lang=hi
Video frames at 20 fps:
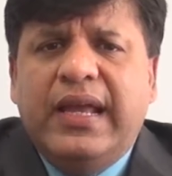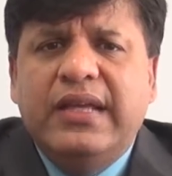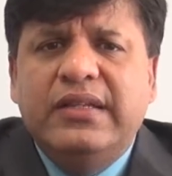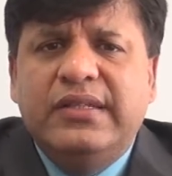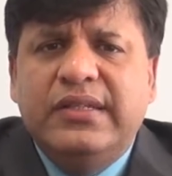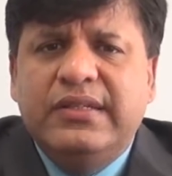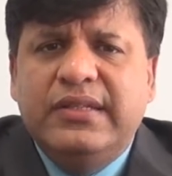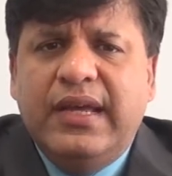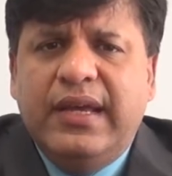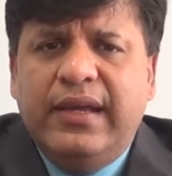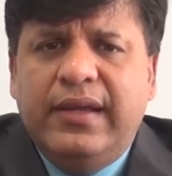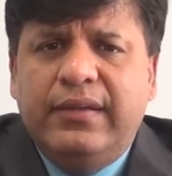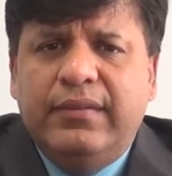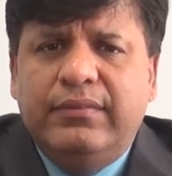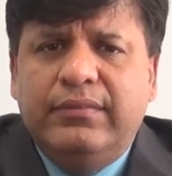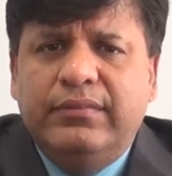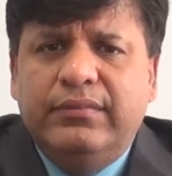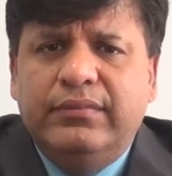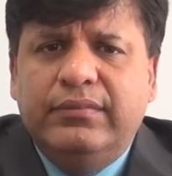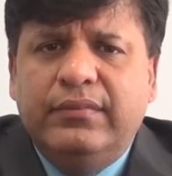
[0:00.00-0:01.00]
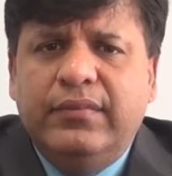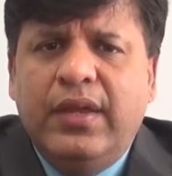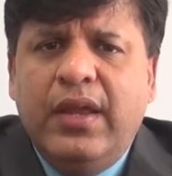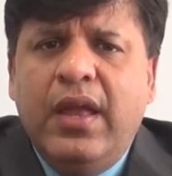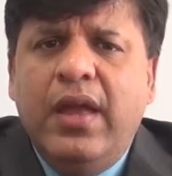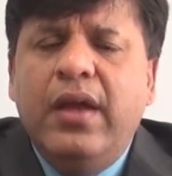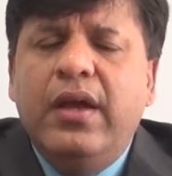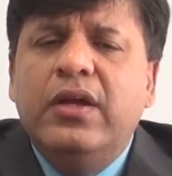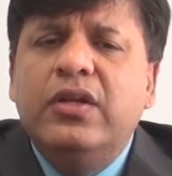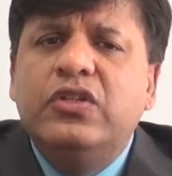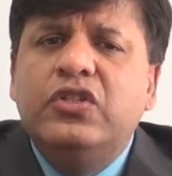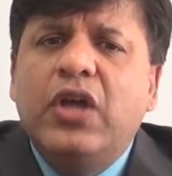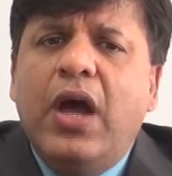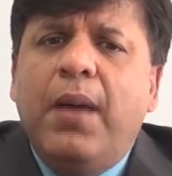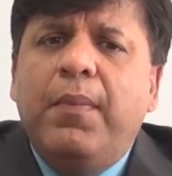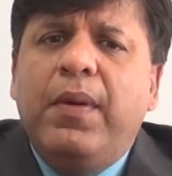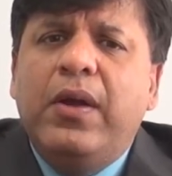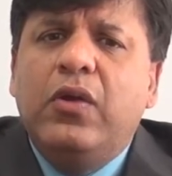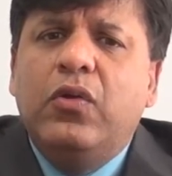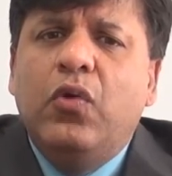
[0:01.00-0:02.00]
केसेस हैं
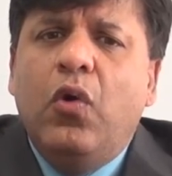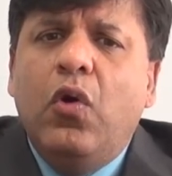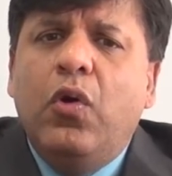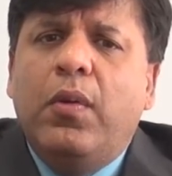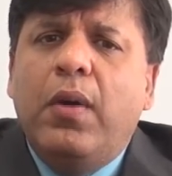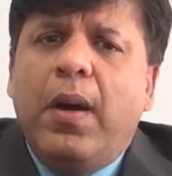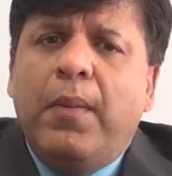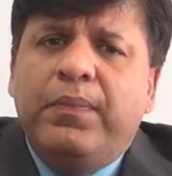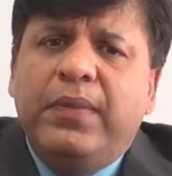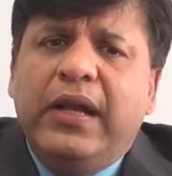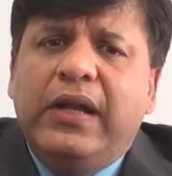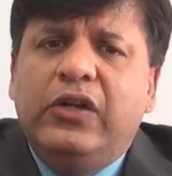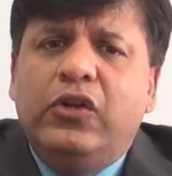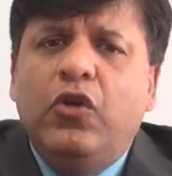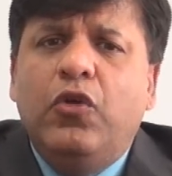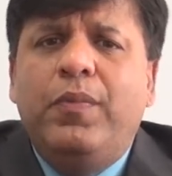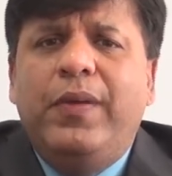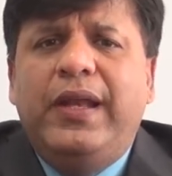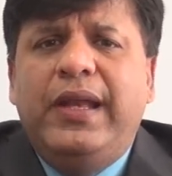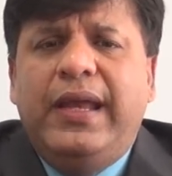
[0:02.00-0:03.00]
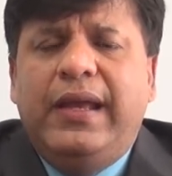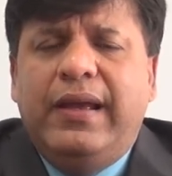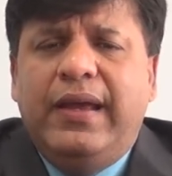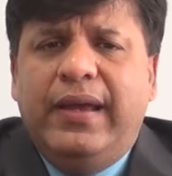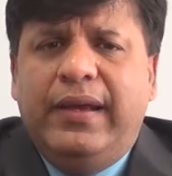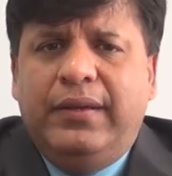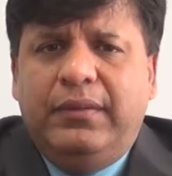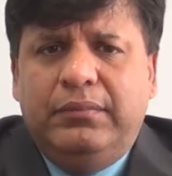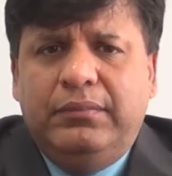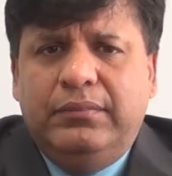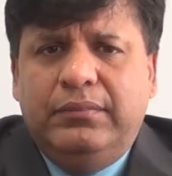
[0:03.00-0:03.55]
जहाँ पर लोग अपने इंटरव्यू पे नहीं गए